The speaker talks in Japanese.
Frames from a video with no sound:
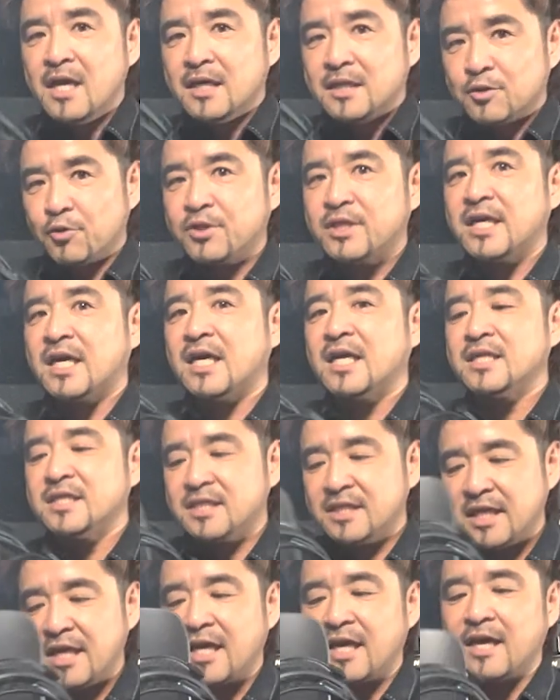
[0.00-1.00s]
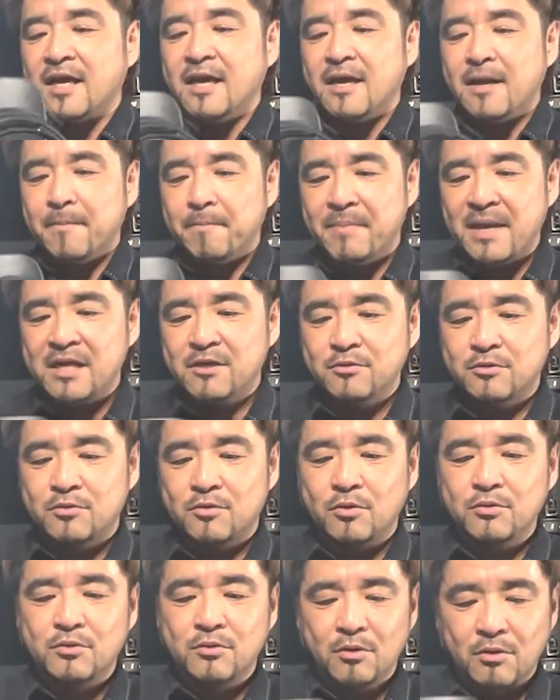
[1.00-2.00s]
そういった感じで
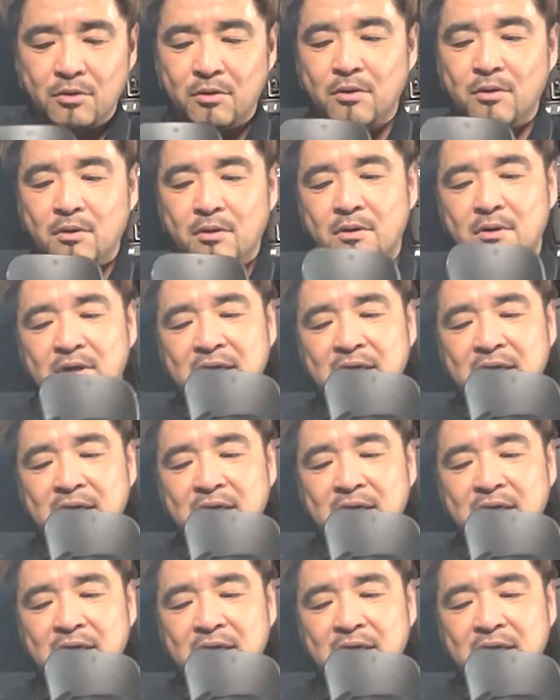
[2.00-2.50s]
ベルトと